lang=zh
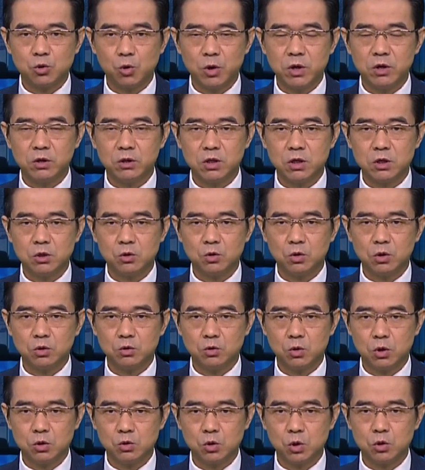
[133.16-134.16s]
所有的
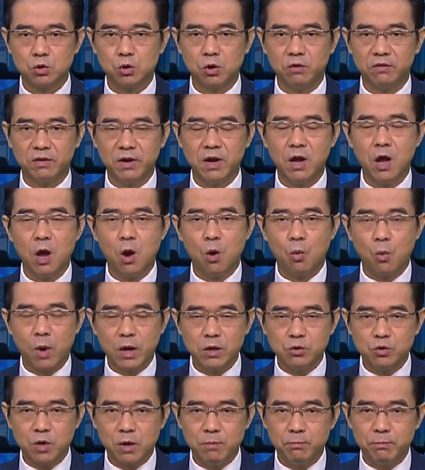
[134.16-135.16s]
所作所为
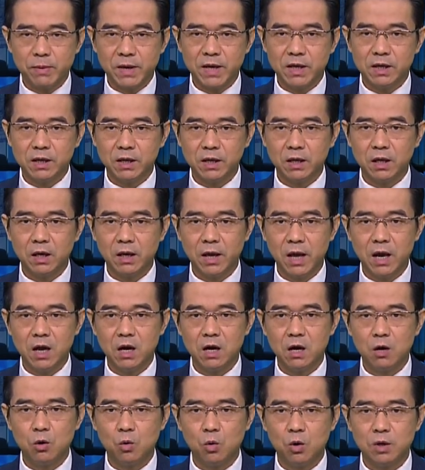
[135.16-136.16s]
完全背离了联合